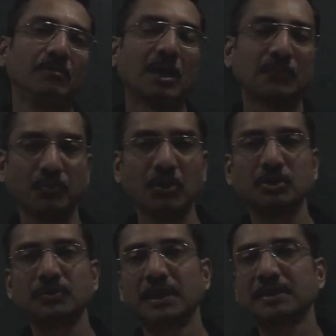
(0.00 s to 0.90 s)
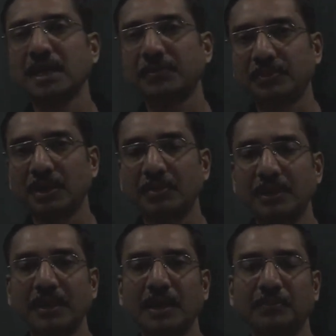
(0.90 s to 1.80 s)
मार्फोलॉजी वाले चैप्टर में
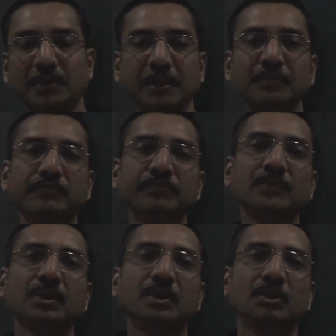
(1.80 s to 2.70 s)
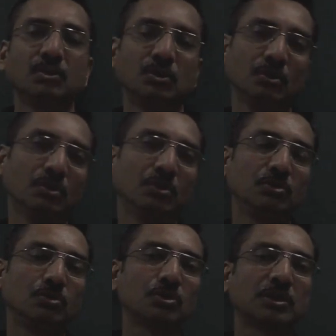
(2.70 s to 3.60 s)
हैं आपके तो
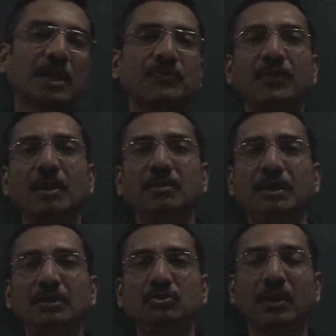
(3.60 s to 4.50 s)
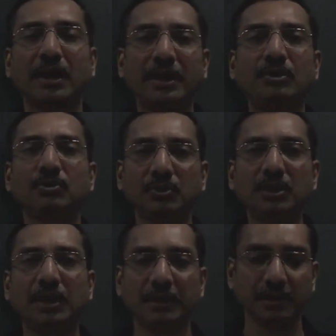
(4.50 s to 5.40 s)
जो चार फैमिली जो ऐड हुई
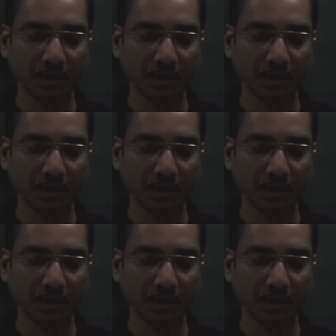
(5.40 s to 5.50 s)
हैं